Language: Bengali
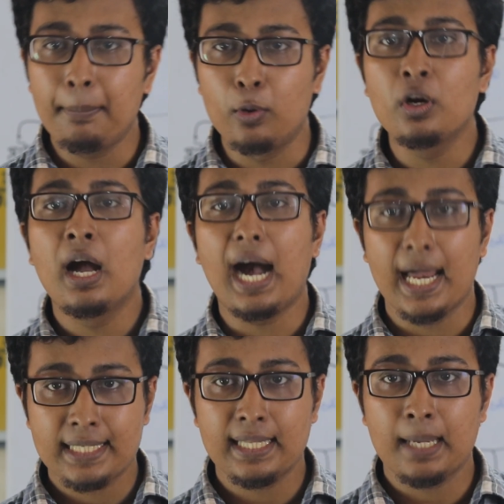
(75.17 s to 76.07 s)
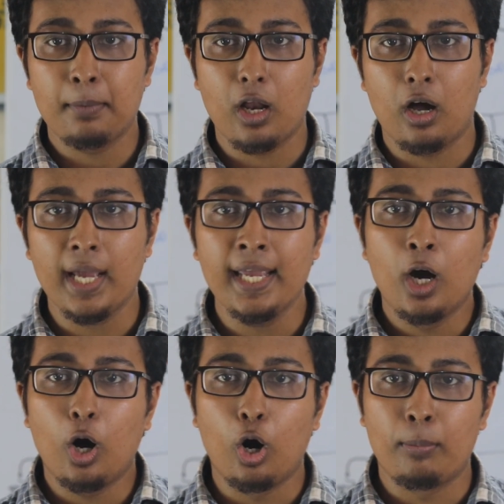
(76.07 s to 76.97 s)
এবং আরেকটাকে বলা হয়
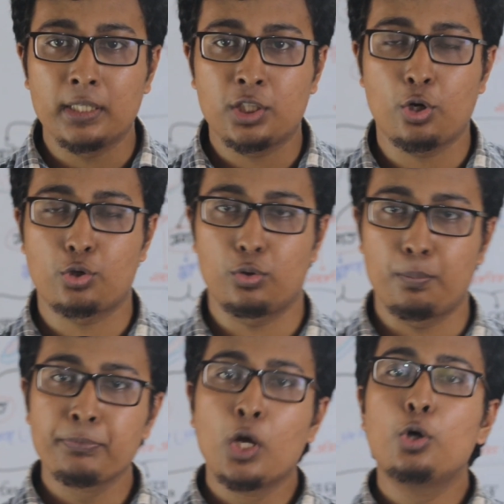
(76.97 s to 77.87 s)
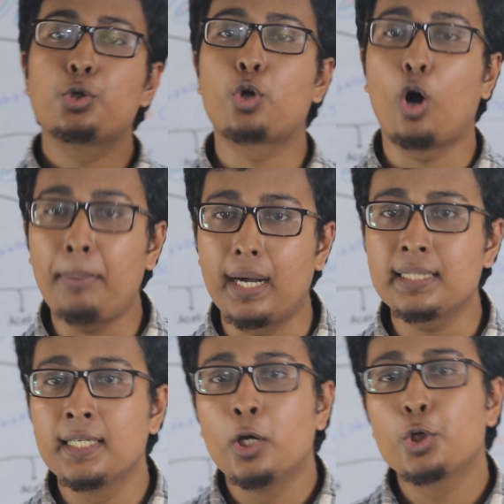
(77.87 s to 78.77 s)
অবাত শ্বসন
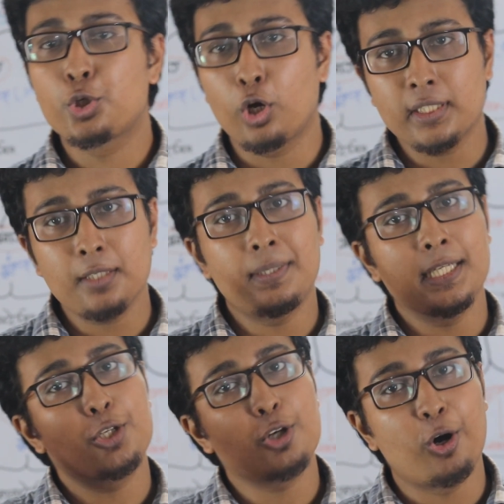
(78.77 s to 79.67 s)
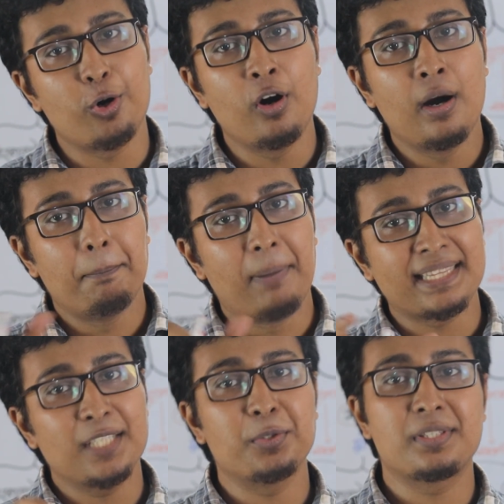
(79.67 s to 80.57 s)
সবাত সতে মানে সহ
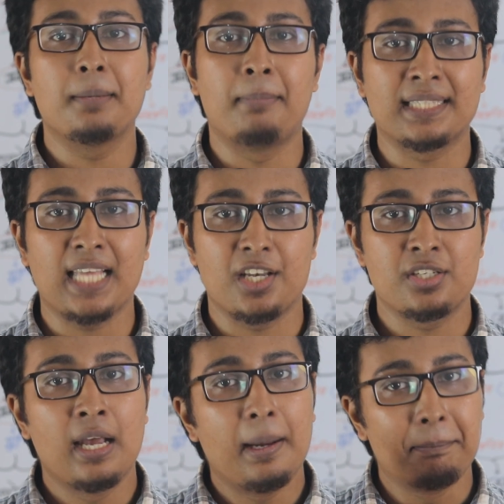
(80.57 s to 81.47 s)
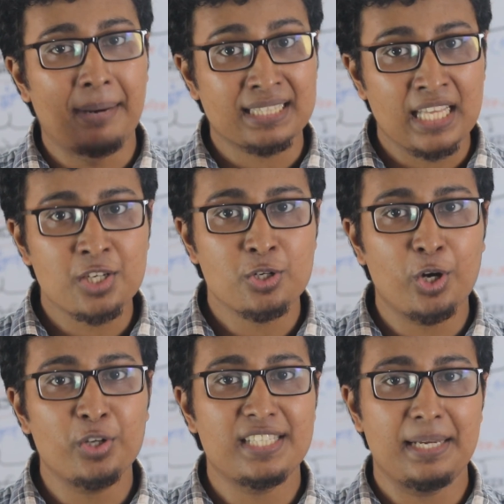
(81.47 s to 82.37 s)
বাতে হচ্ছে বাতাস বাতাস
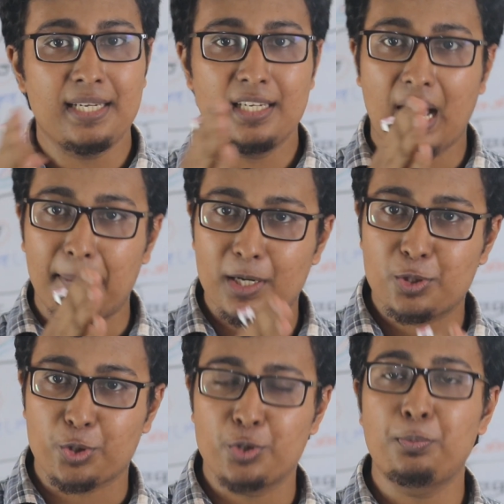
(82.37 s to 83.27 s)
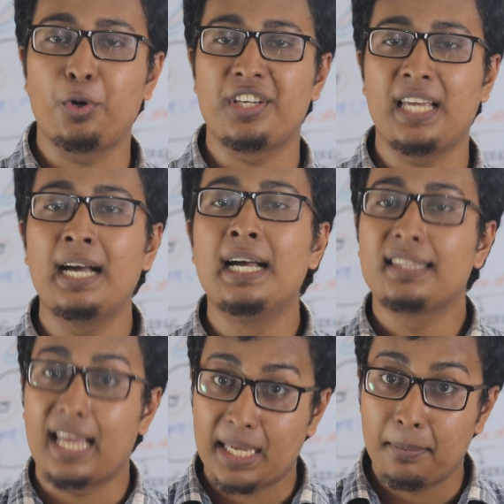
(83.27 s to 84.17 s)
সহ যেই আমার শ্বসন প্রক্রিয়া
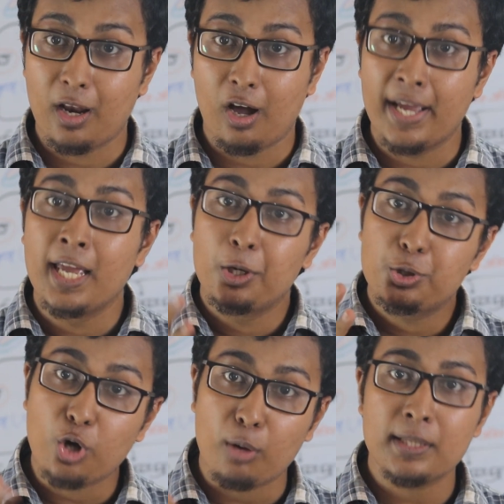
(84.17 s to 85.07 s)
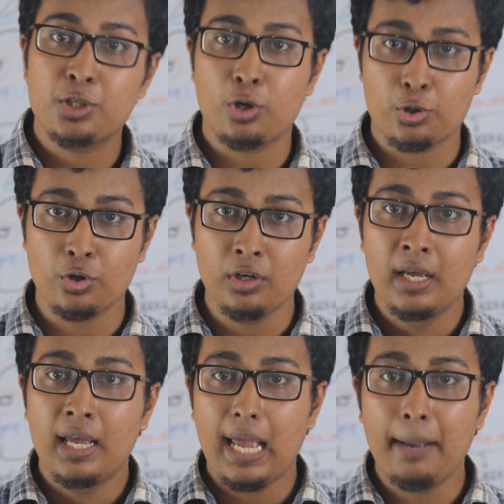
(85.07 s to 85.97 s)
তাকে বলা হয় সবাত শ্বসন
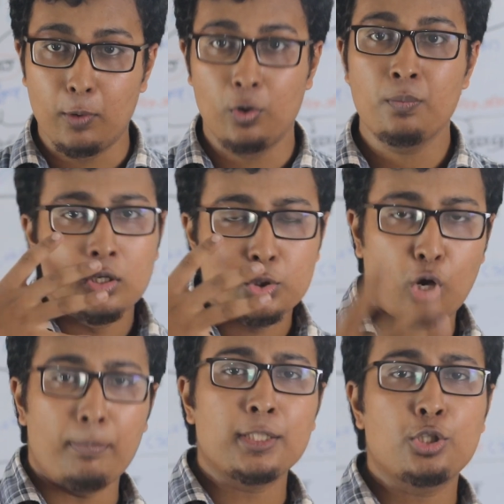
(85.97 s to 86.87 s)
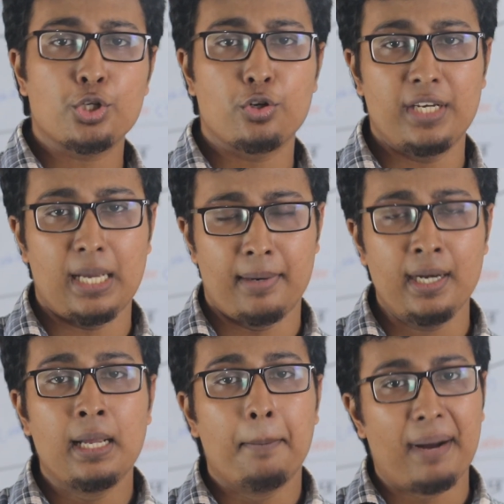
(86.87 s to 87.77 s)
এবং সবাত শ্বসনে
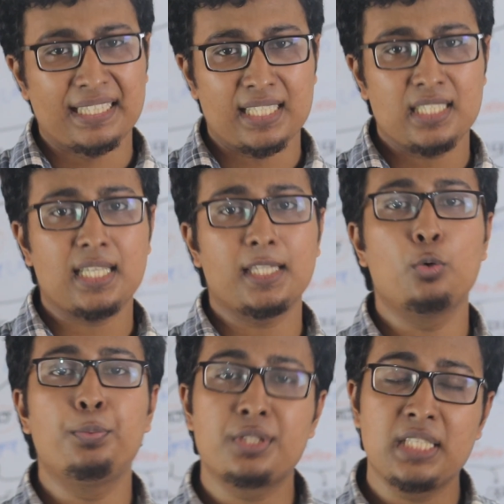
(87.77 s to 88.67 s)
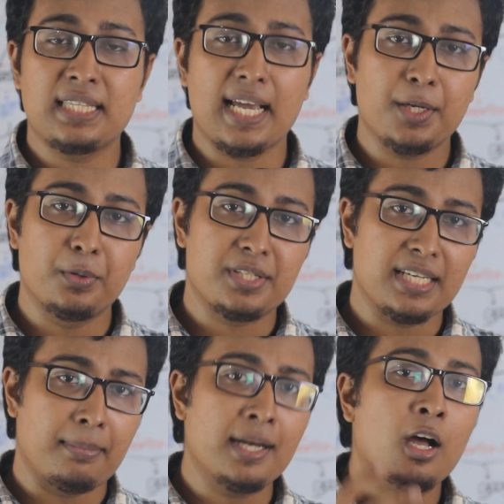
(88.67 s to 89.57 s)
আমার বাতাসের সাথে উপস্থিত থাকে হচ্ছে
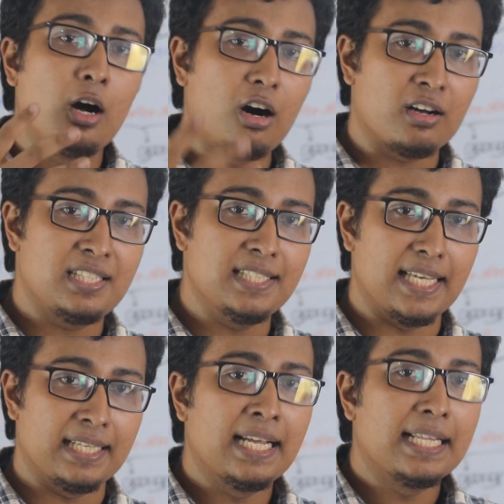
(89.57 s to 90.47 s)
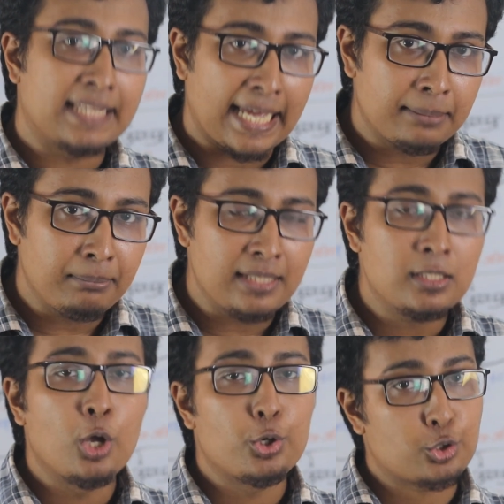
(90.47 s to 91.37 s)
আমার অক্সিজেন দ্যাট মিনস
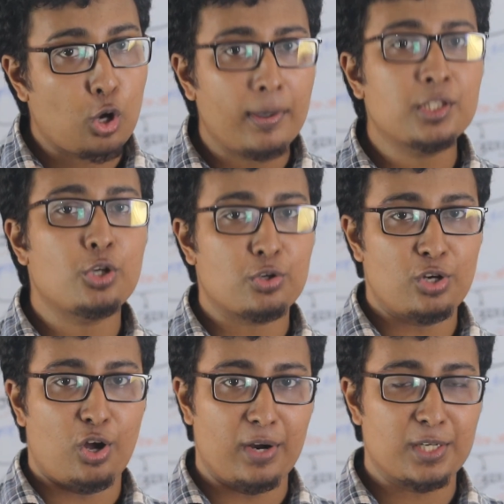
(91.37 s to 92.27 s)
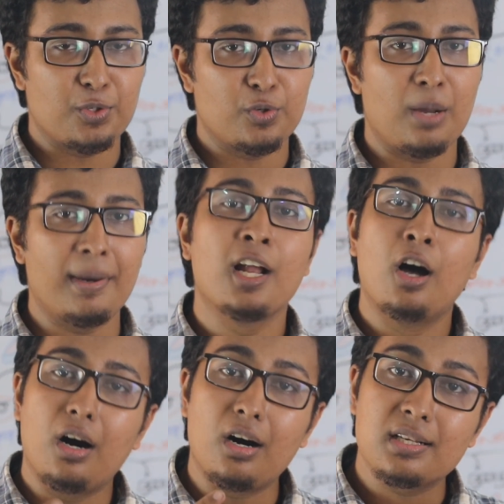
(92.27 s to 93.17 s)
সবাত শ্বসন হওয়ার জন্য আমার
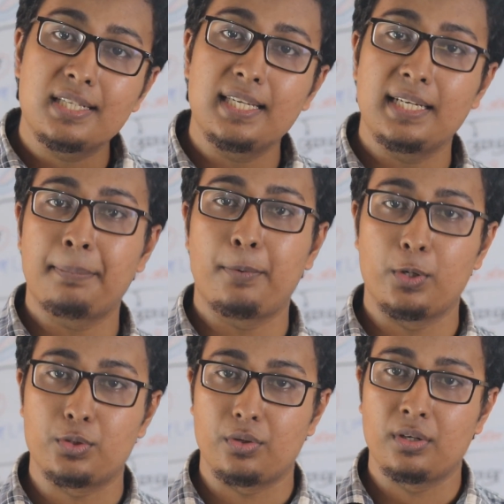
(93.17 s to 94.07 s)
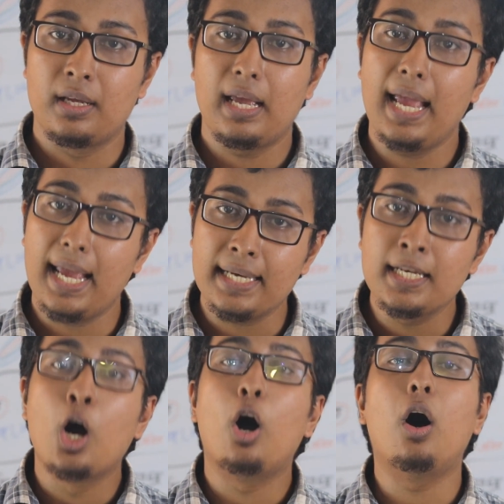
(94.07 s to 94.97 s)
অক্সিজেনের প্রয়োজন অ্যান্ড
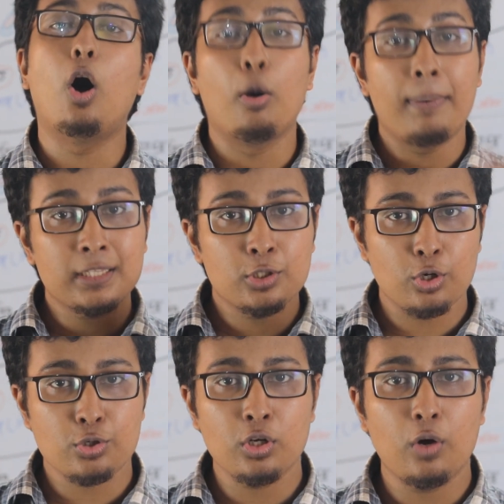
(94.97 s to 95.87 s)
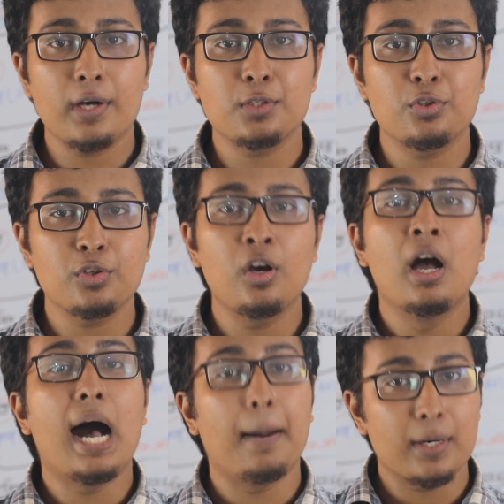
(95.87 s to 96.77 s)
অবাধ শ্বসন হওয়ার জন্য
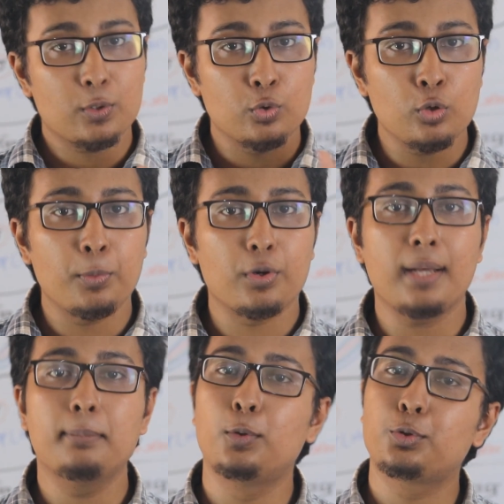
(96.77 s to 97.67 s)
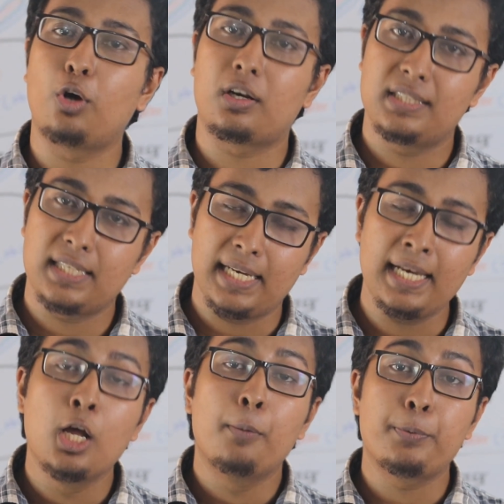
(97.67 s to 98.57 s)
আমার কোনো প্রকার মুক্ত
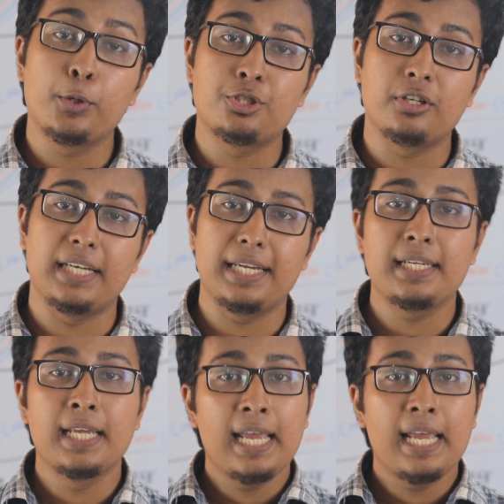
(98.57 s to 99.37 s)
অক্সিজেনের প্রয়োজন নেই